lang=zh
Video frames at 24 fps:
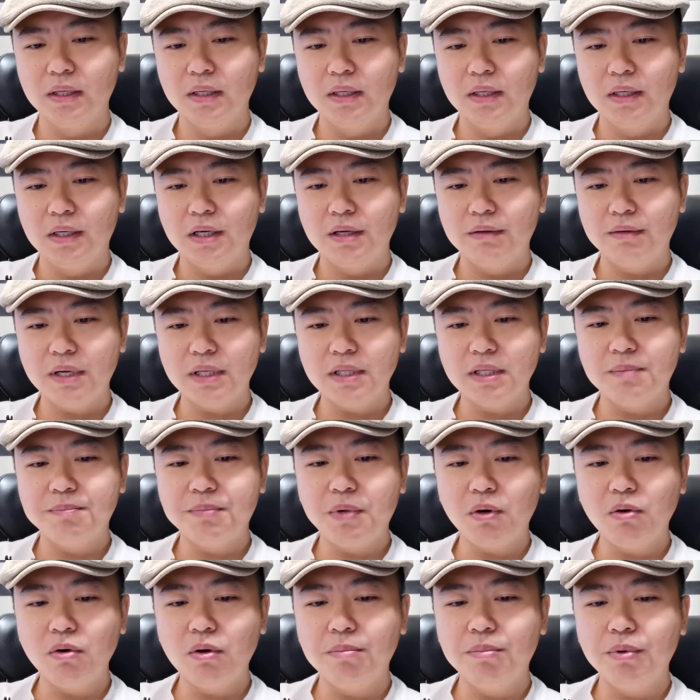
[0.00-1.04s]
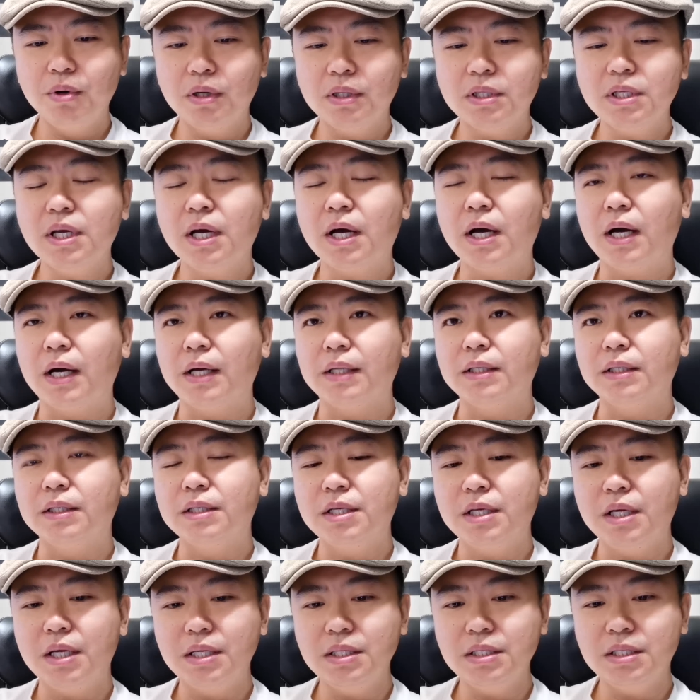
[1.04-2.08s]
另外呢，包括波罗的海的
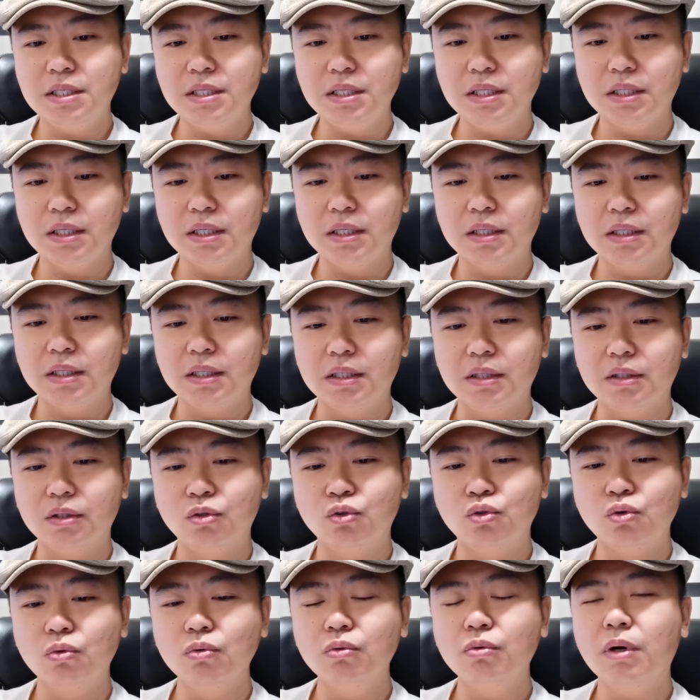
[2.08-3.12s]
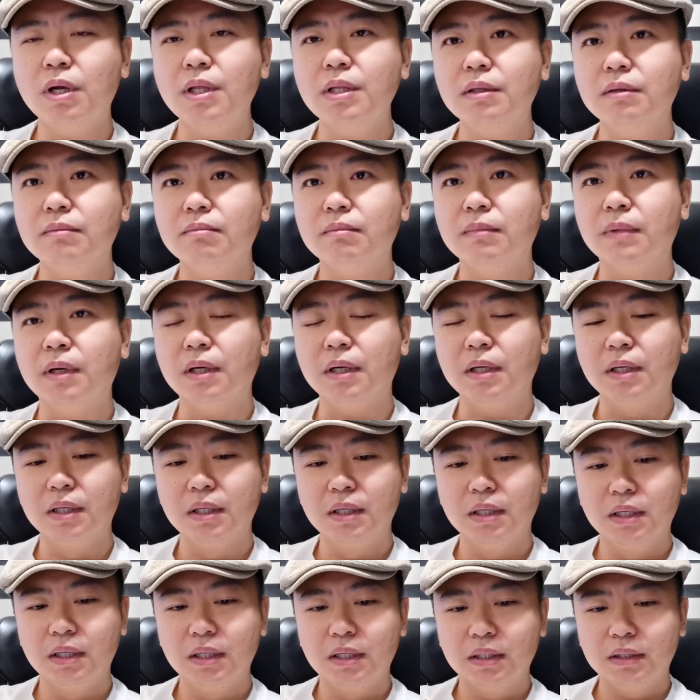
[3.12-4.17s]
天然气的终端啊，
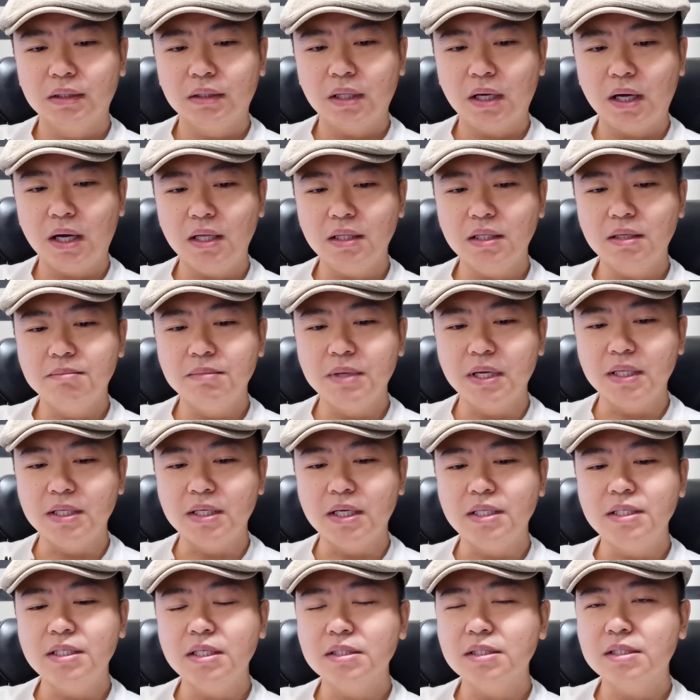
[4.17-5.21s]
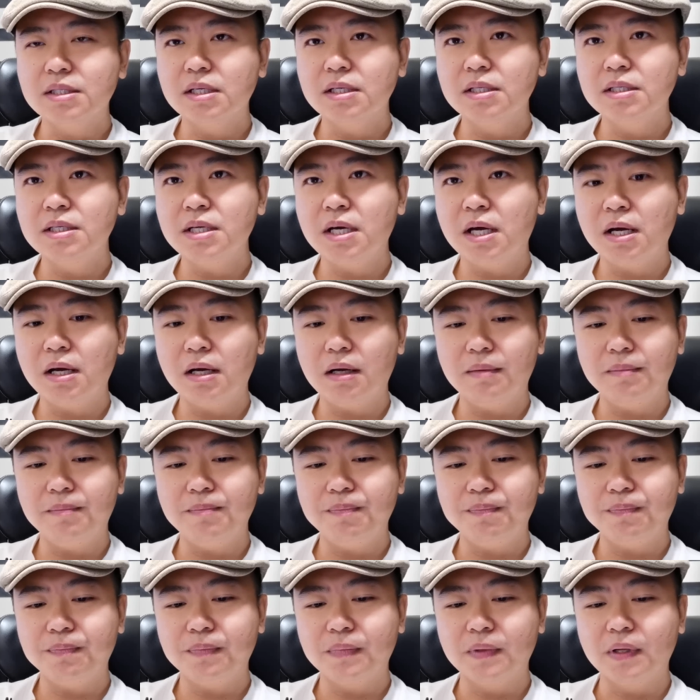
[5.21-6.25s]
它呢每年将增加
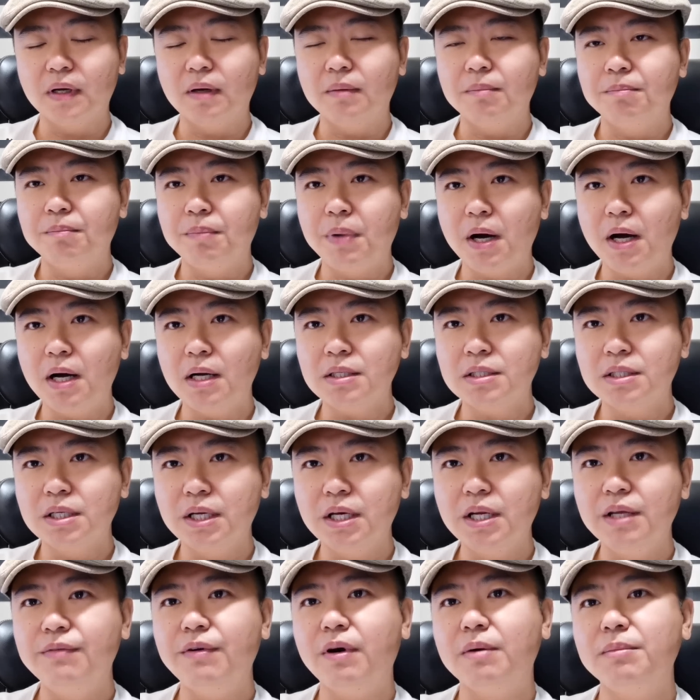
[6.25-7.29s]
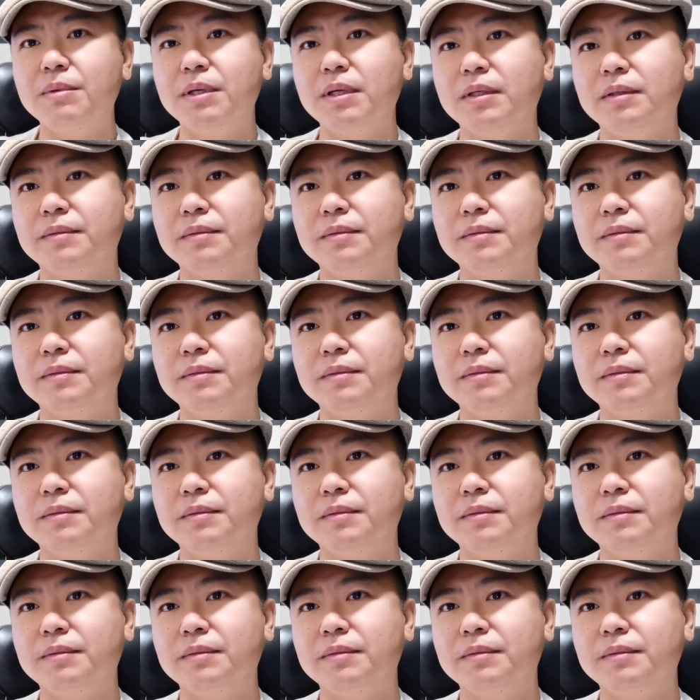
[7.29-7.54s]
那八十亿立方米，